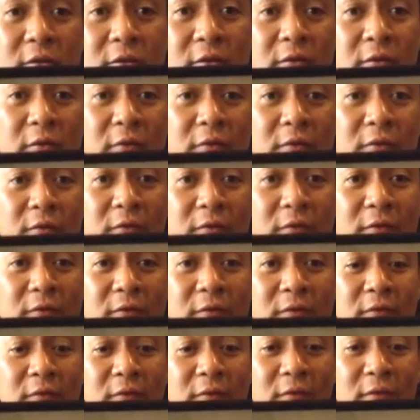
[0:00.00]
Foxes
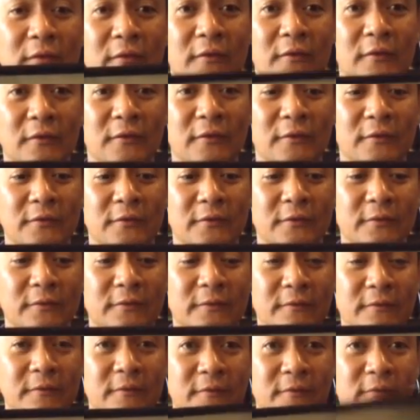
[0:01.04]
uh, restaurant. Ano
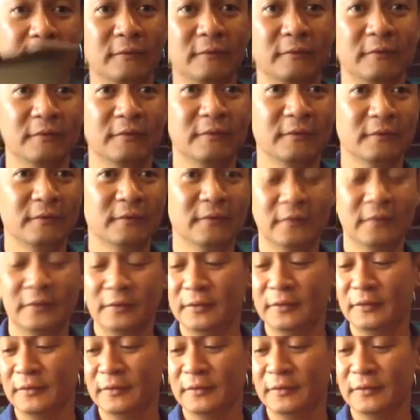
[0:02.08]
ba to? Pub?